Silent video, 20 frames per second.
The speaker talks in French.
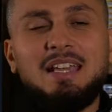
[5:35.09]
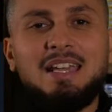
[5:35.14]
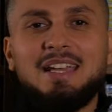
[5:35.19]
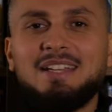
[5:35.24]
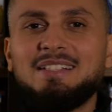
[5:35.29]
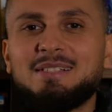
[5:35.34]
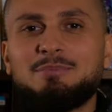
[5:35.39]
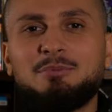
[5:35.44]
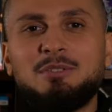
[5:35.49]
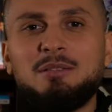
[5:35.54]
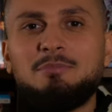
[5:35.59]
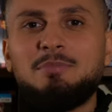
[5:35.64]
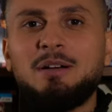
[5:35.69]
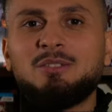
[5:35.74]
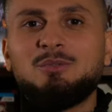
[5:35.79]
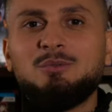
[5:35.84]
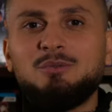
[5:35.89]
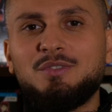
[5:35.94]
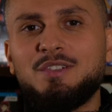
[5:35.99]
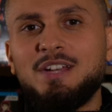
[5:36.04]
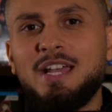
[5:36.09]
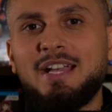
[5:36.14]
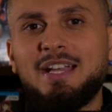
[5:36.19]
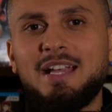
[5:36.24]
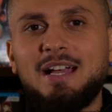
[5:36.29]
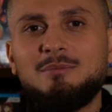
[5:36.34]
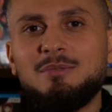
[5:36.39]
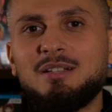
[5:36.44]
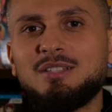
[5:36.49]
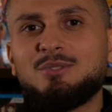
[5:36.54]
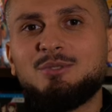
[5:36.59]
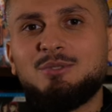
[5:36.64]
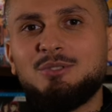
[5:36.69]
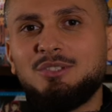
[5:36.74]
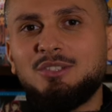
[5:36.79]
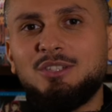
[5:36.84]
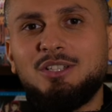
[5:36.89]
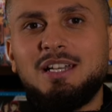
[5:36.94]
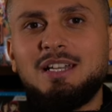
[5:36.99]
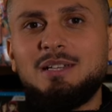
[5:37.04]
Et disponible partout, Fnac, Amazon,
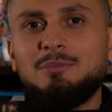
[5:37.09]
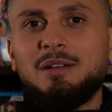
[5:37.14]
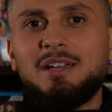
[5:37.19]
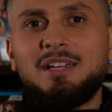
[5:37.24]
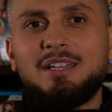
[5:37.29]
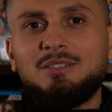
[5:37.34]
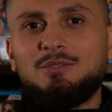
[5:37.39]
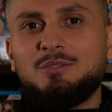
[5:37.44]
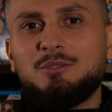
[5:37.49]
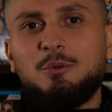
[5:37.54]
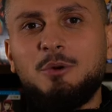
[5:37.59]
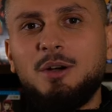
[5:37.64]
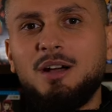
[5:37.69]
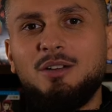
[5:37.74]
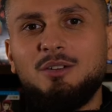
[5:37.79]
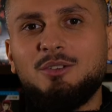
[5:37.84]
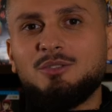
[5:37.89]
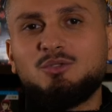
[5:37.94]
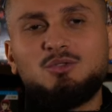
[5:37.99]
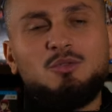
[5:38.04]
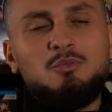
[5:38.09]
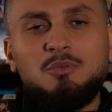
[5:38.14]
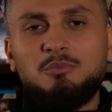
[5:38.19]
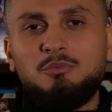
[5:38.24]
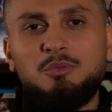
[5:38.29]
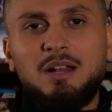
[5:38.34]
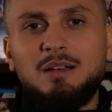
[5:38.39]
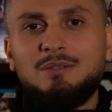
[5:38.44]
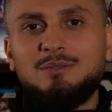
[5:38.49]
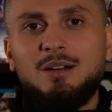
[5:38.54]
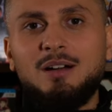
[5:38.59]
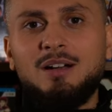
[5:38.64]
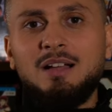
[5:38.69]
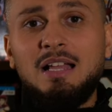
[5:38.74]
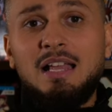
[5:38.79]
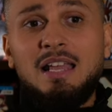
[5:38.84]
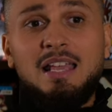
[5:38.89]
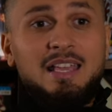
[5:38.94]
les librairies du coin, euh, tout le monde peut la voir.